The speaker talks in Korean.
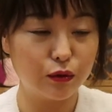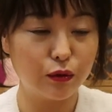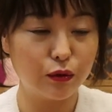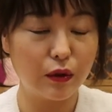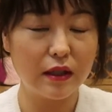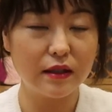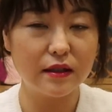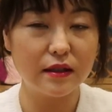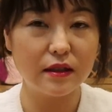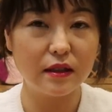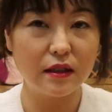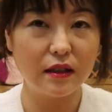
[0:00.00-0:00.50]
두
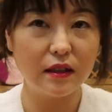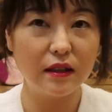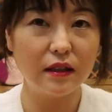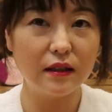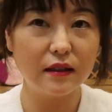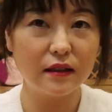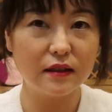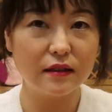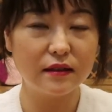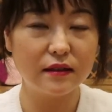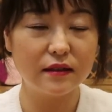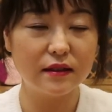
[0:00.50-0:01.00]

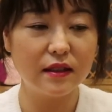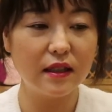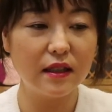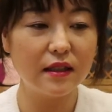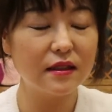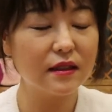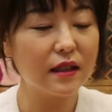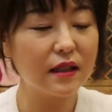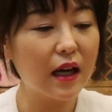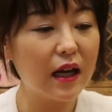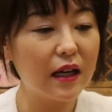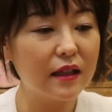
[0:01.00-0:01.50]
가지 그
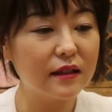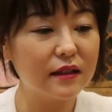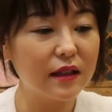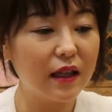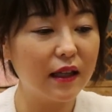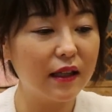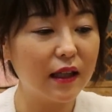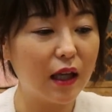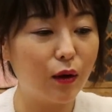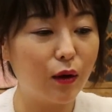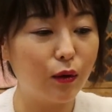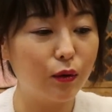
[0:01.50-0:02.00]
스티치
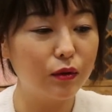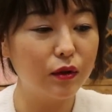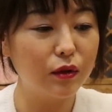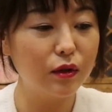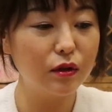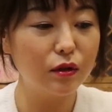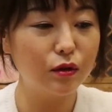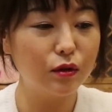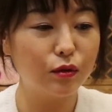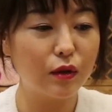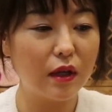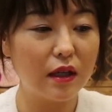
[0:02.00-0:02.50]
가이드에
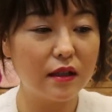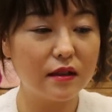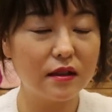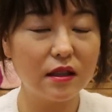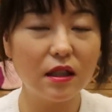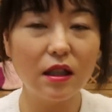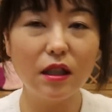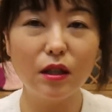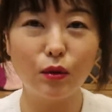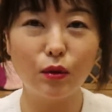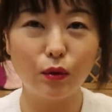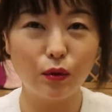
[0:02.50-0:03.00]
나오는 두
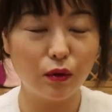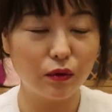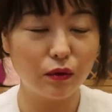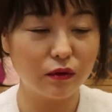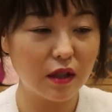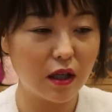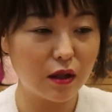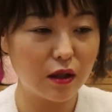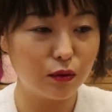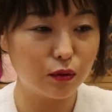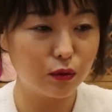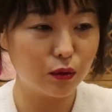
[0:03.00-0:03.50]
가지
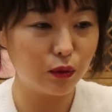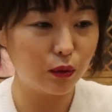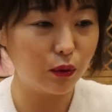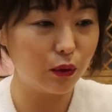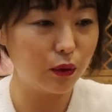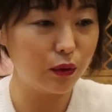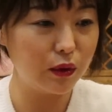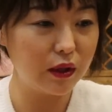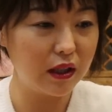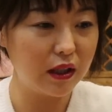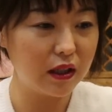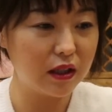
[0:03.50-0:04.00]

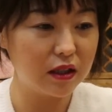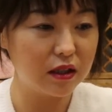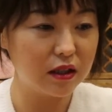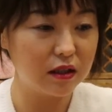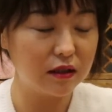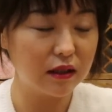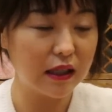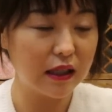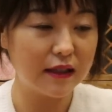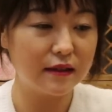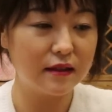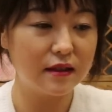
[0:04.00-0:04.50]
동영상으로
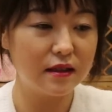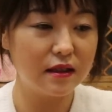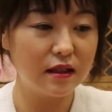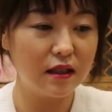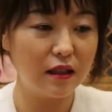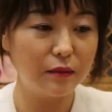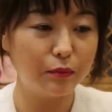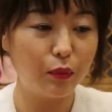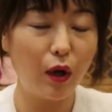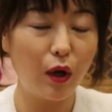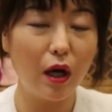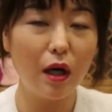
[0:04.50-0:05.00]
링크
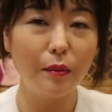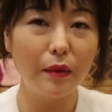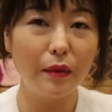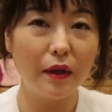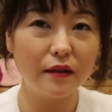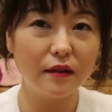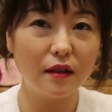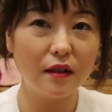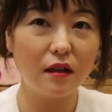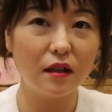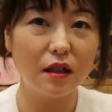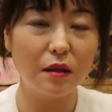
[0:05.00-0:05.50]
같이
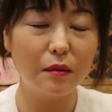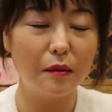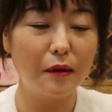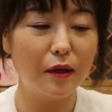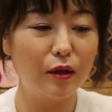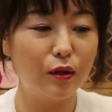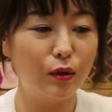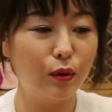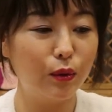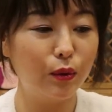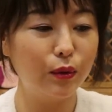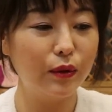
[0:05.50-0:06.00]
포함해서
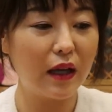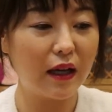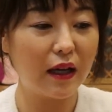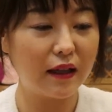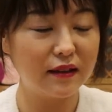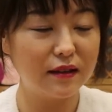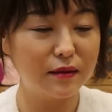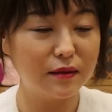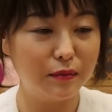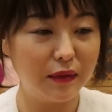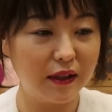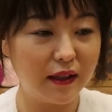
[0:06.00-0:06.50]
이메일로
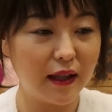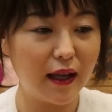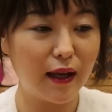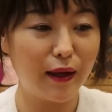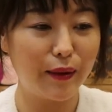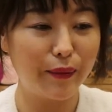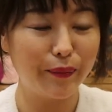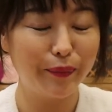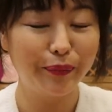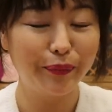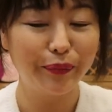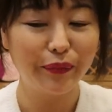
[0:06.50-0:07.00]

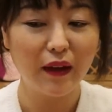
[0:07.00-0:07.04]
나갔습니다.